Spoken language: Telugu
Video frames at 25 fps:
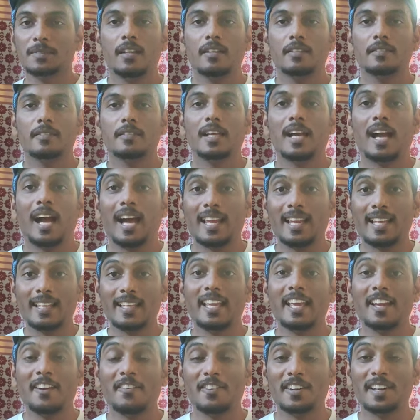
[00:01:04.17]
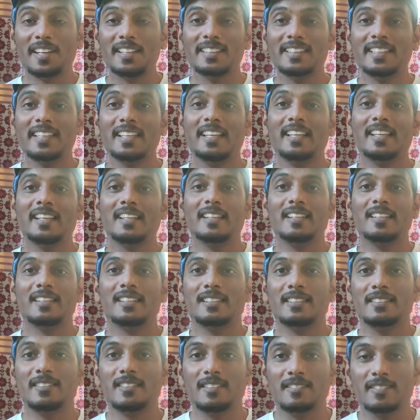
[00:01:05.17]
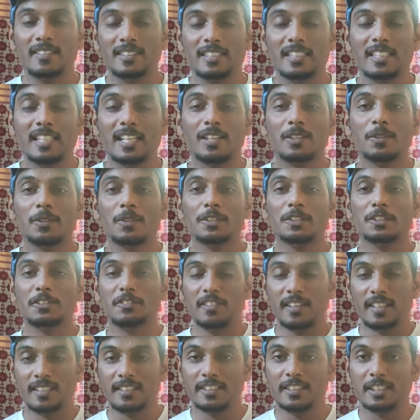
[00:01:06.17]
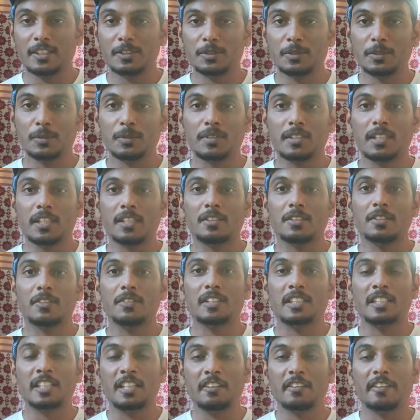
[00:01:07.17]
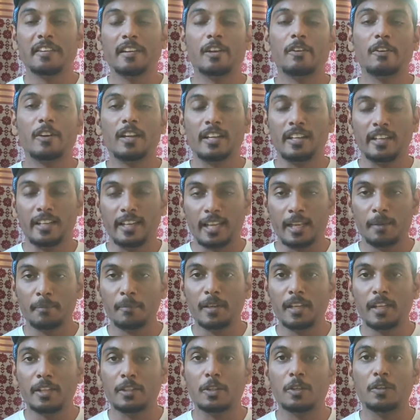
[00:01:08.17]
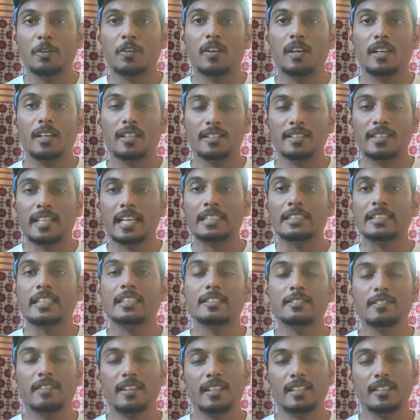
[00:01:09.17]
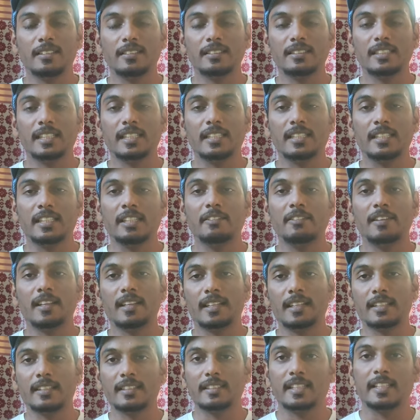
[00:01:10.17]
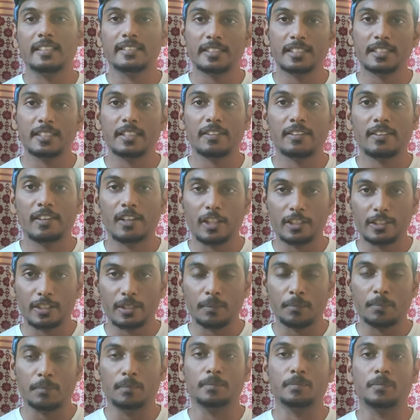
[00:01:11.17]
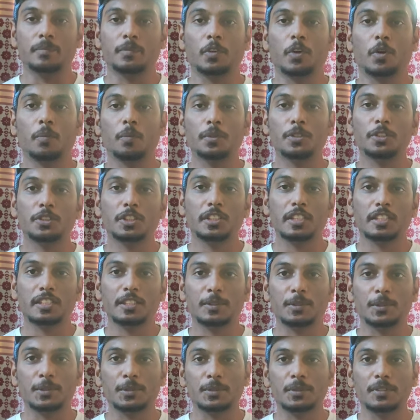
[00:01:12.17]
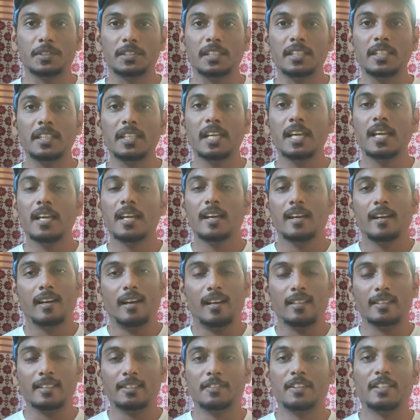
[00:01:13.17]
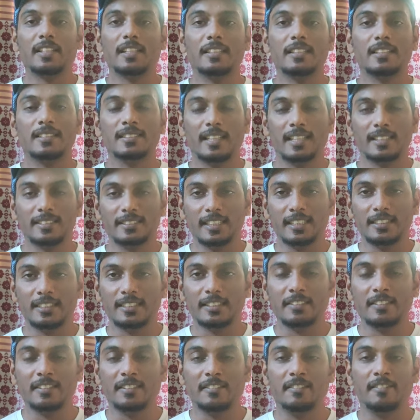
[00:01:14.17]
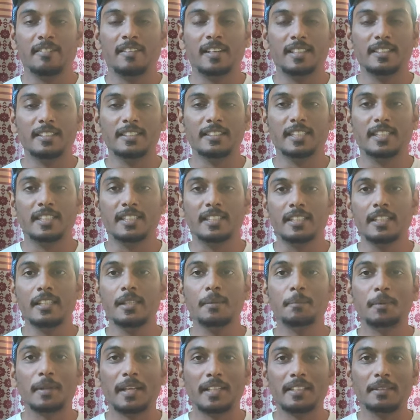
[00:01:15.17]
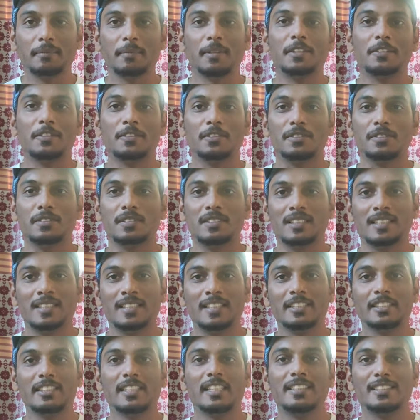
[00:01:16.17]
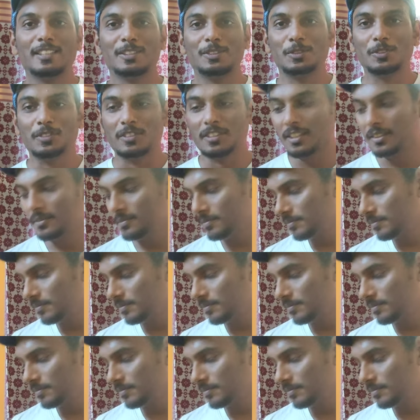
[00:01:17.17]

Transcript: అలా అలాగే ఎవరైతే విత్తనాల కోసం వెయిట్ చేస్తూ ఉంటారో ఈ గివేలో వాళ్ళ నేమ్ లేదో వాళ్ళైతే దయచేసి వెయిట్ చేయండి వాళ్ళకైతే నెక్స్ట్ గివేలో అయితే ఆపర్చునిటీ అయితే వస్తుంది అంతవరకు అయితే దయచేసి వెయిట్ చేయండి ఇప్పుడైతే మనం ఈ లిస్ట్ని అయితే చూద్దాం